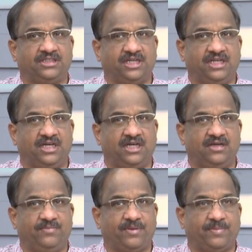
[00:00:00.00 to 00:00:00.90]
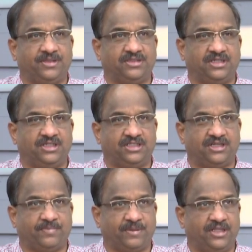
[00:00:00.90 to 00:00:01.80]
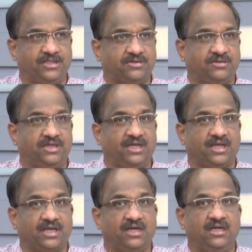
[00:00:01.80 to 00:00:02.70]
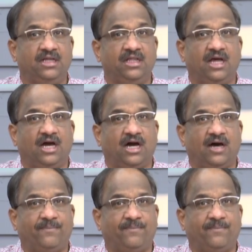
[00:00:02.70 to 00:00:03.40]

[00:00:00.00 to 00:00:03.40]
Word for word: చైనా ప్రపంచానికి చెప్పదలుచుకుంది కనుక ఆ